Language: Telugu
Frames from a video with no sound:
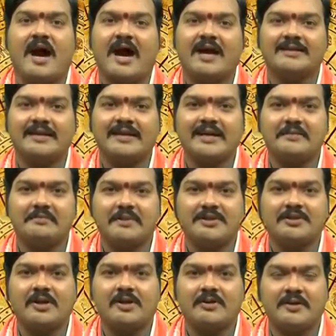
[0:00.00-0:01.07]
ఆర్థిక
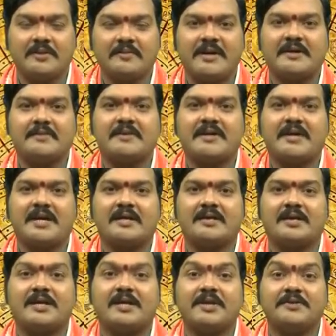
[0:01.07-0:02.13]
ఇబ్బందుల నుండి
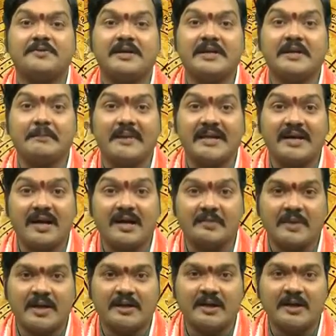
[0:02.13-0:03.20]
బయటపడటానికి ఎటువంటి పరిహార
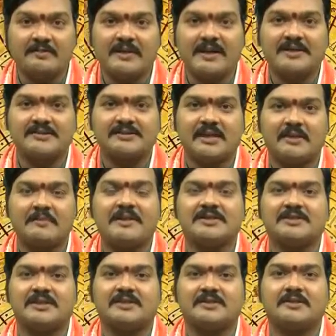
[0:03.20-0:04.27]
మార్గాలు పాటించాలో
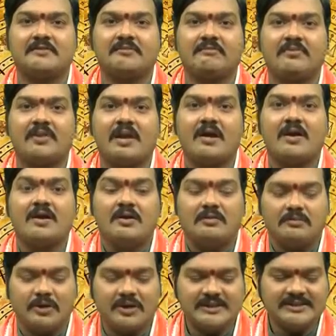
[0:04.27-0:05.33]
పరిశీలిద్దాం
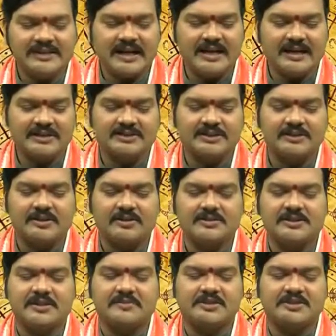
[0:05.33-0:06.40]
మృగశిరా నక్షత్రంలో
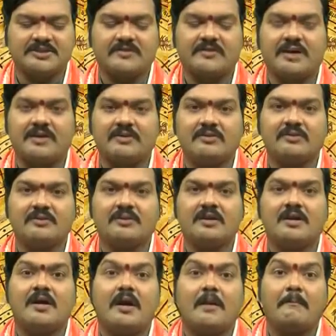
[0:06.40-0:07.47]
జన్మించిన వాళ్ళు
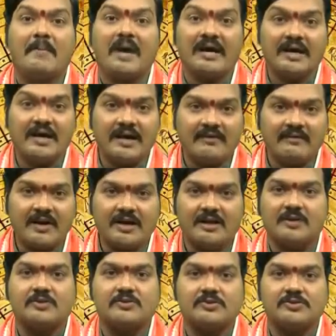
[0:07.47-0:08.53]

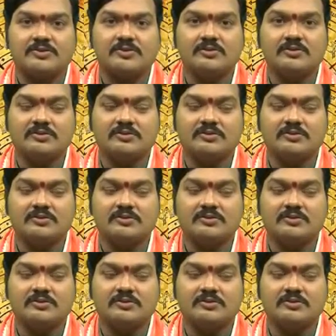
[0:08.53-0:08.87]
మంగళవారం రోజు